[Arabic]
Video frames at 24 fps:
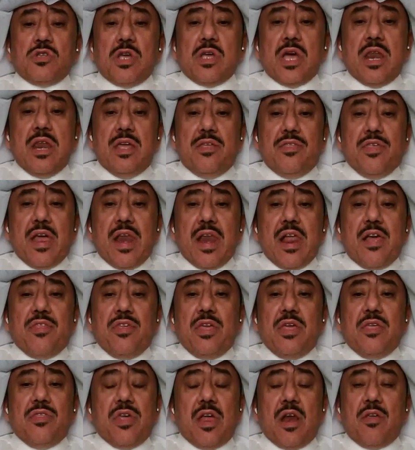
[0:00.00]
صانع
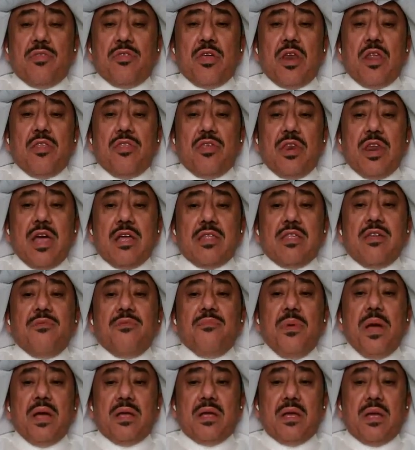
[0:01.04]
30 33
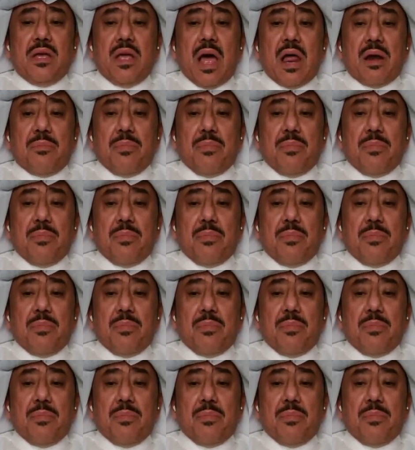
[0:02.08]
هدف حقق